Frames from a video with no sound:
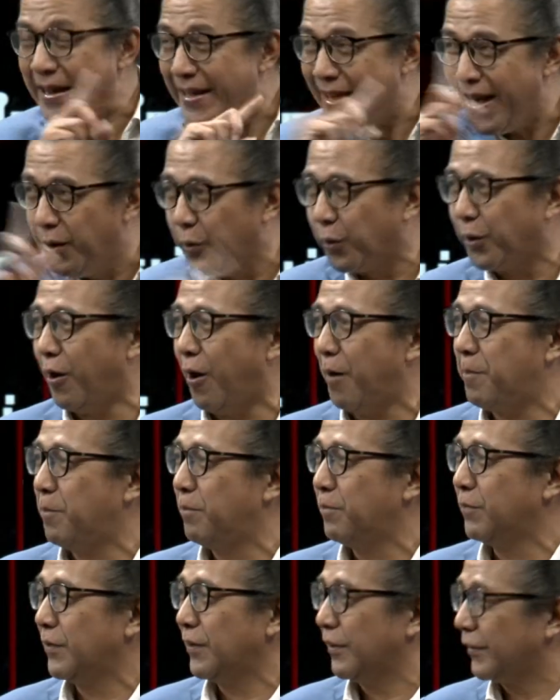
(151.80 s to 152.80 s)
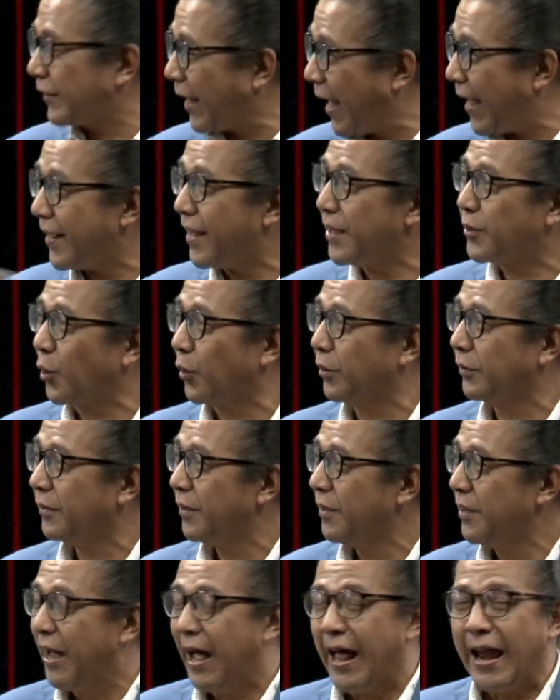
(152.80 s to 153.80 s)
ไม่ได้หลุดออกสาธารณชน
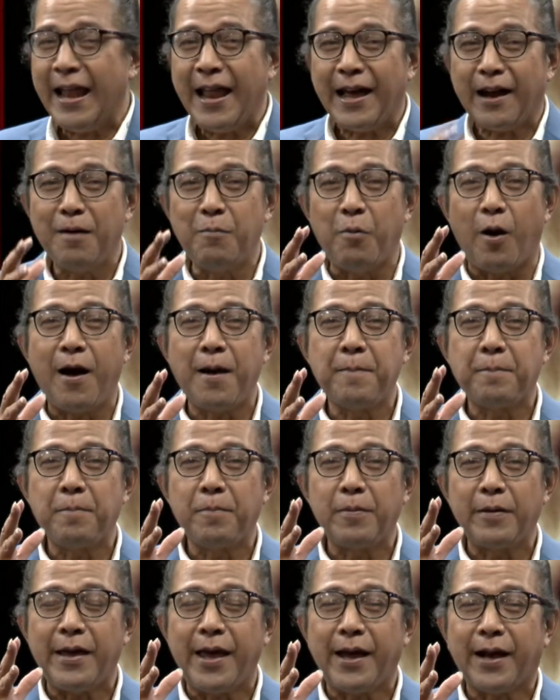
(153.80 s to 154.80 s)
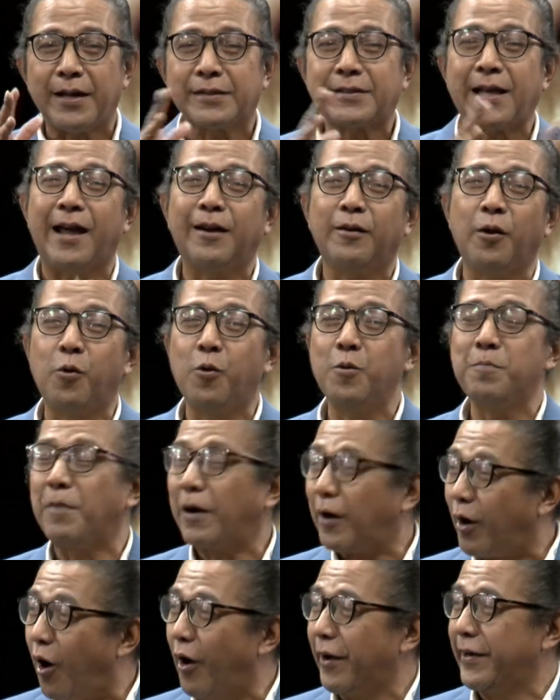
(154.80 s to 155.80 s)
แล้วก็บอกว่าเอกสารของคุณ
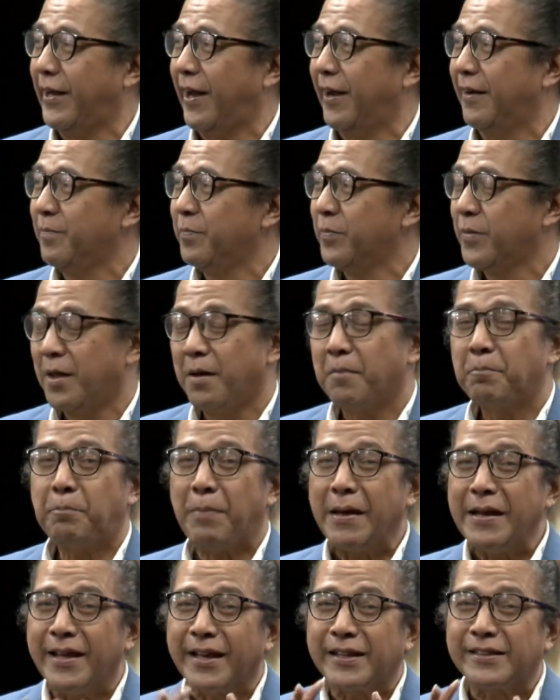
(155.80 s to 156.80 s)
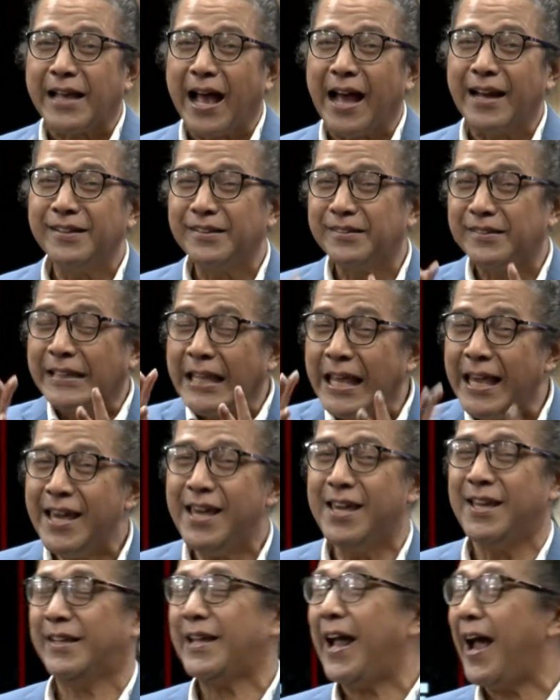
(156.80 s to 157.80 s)
ประกรณ์เนี่ยเป็นเอกสาร
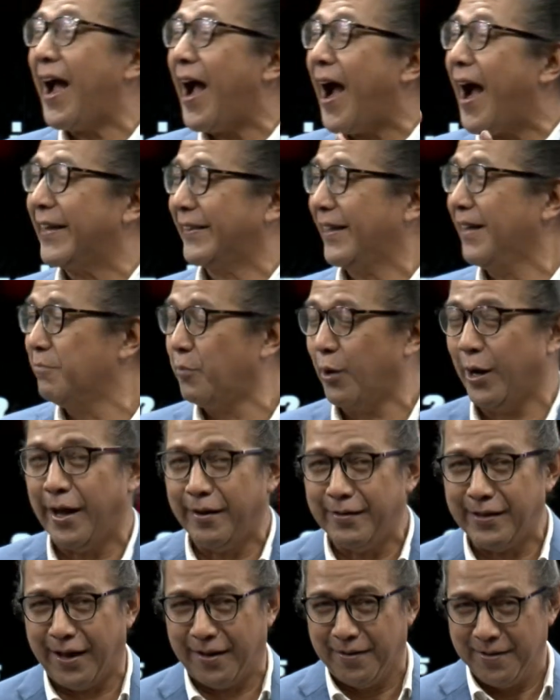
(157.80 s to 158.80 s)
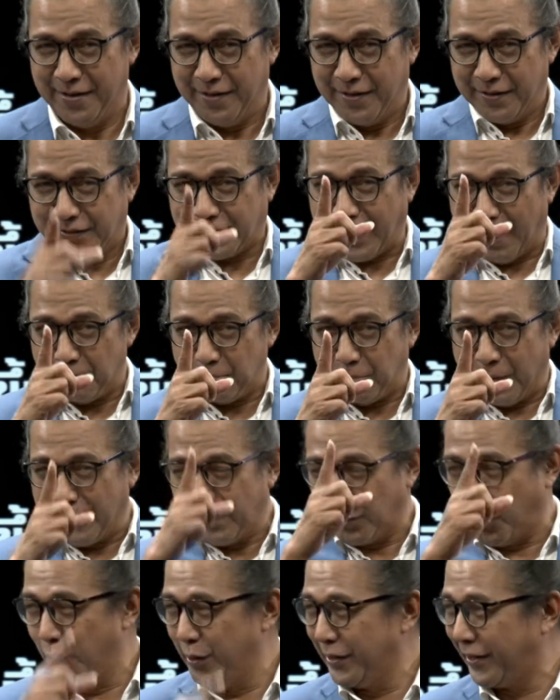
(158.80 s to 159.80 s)
ที่ถ้าอ่านทั้งหมดแล้วเนี่ยจะเป็
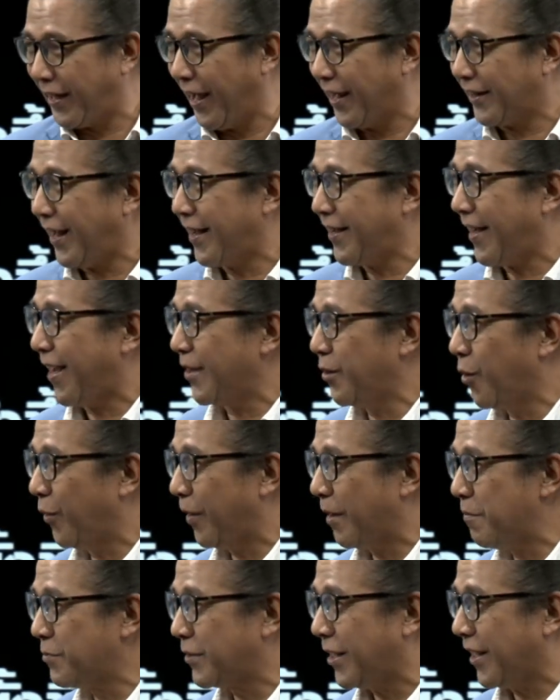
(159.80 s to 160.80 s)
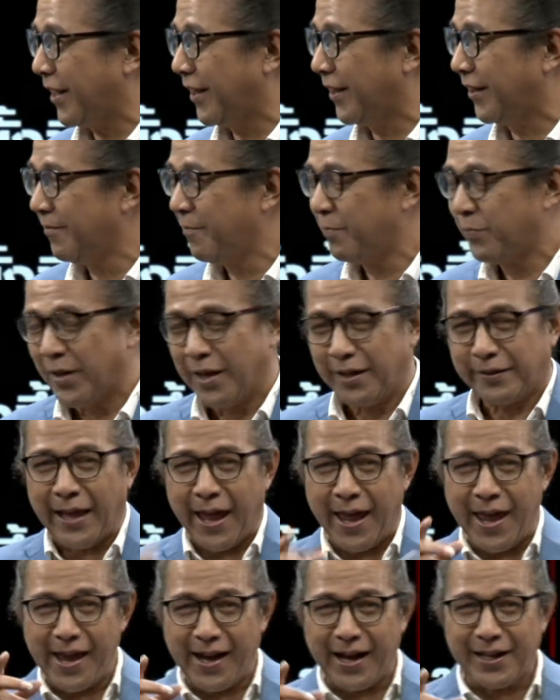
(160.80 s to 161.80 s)
นคุณแก่ท่านนายกรัฐมนตรี
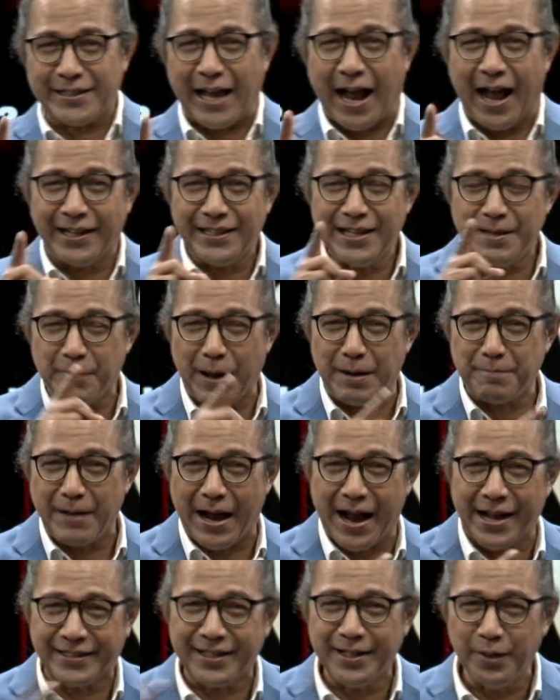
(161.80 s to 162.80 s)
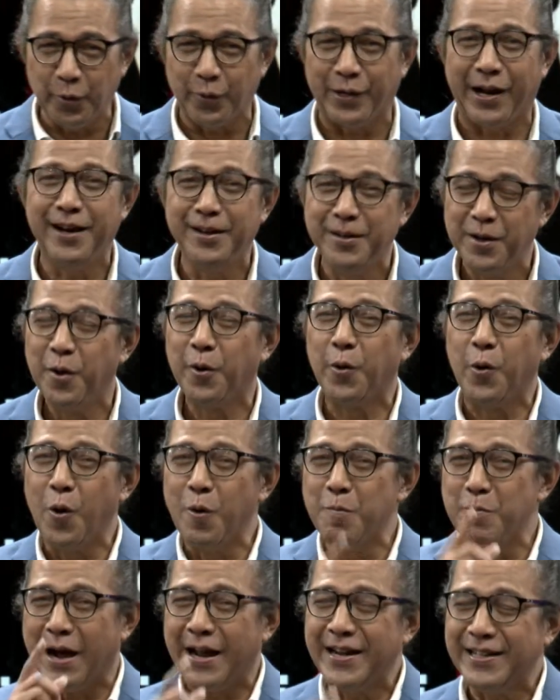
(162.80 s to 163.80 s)
แต่เอกสารที่ผ่านมาที่หลุดนั้น
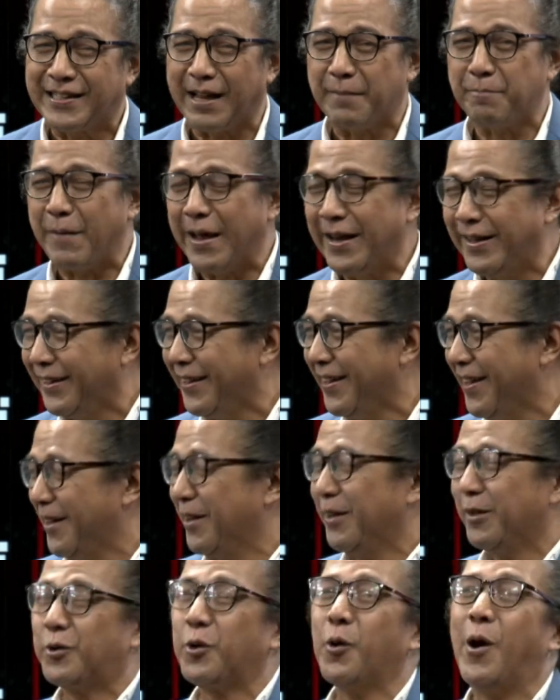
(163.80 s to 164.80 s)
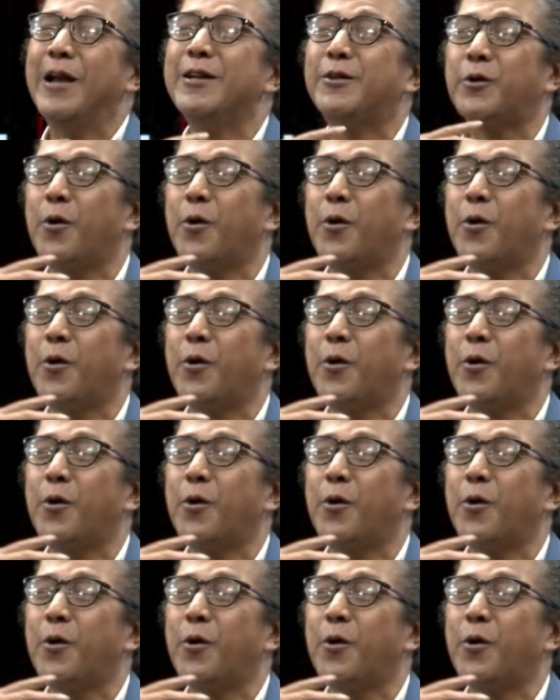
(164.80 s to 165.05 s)
ดูเหมือนจะเป็นส่วน